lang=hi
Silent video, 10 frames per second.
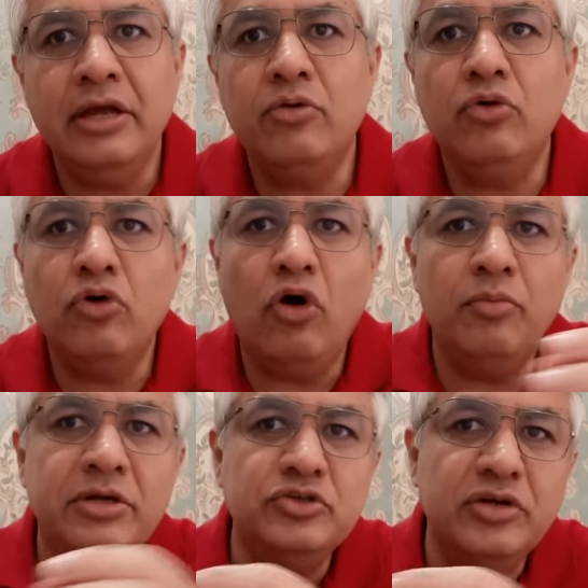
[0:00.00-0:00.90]
एक
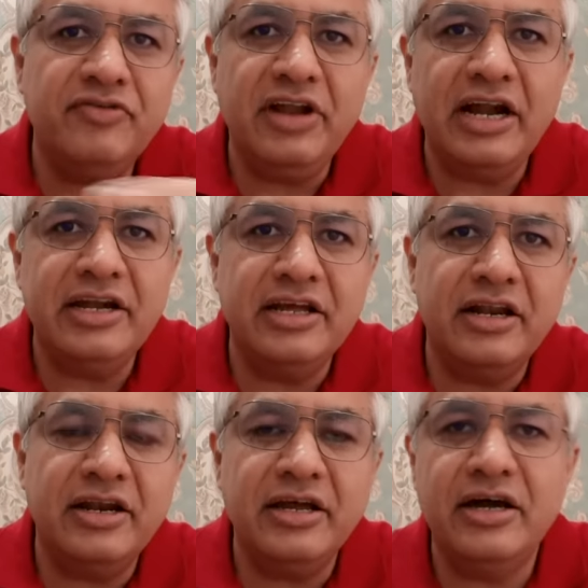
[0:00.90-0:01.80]
गुड़गांव में जो ये फ्लैट
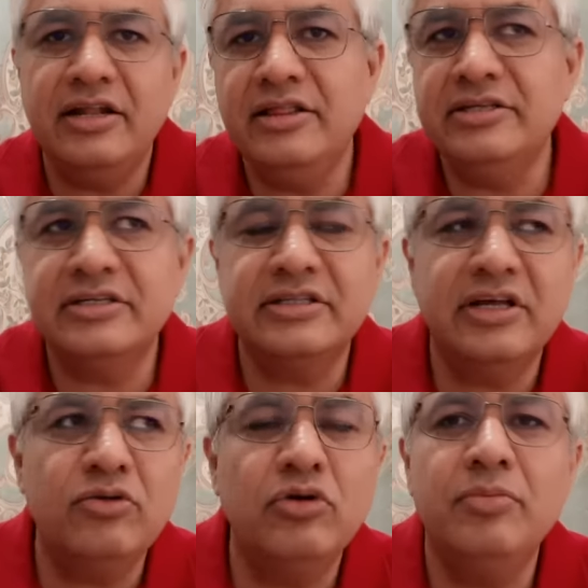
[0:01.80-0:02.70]
निकल रहे हैं खरीद नहीं
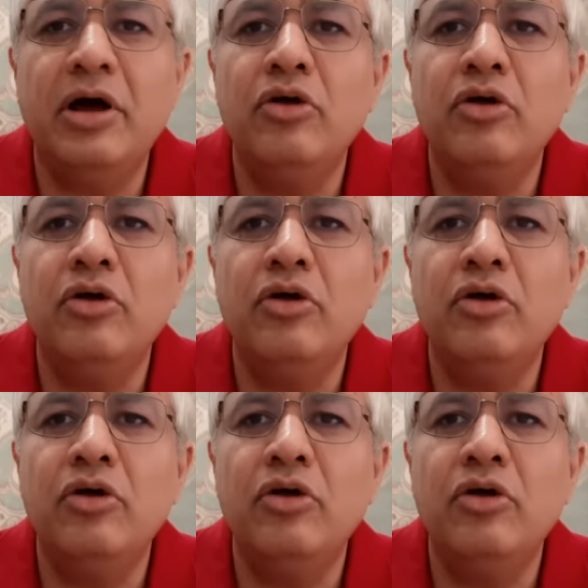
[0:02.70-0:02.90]
सकता क्योंकि